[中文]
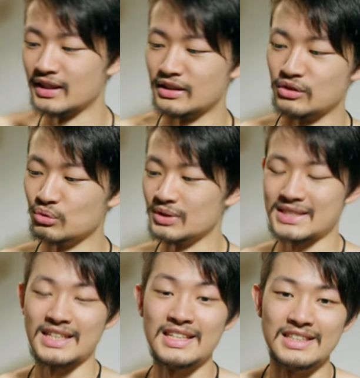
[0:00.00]
那你如果
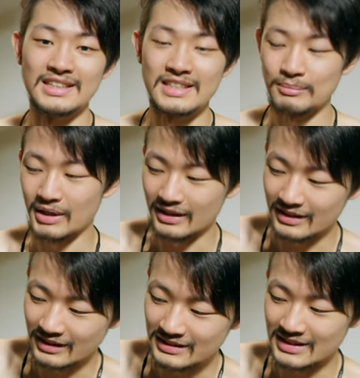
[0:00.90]
接一接，下面还
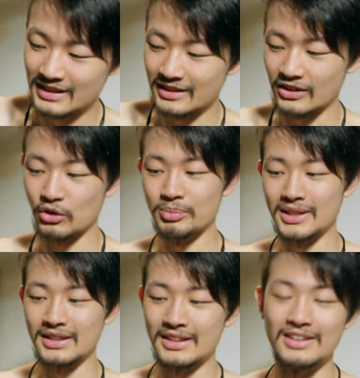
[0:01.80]
可以接一个 l
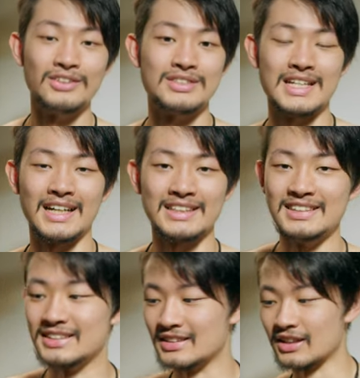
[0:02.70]
p 六6加电池，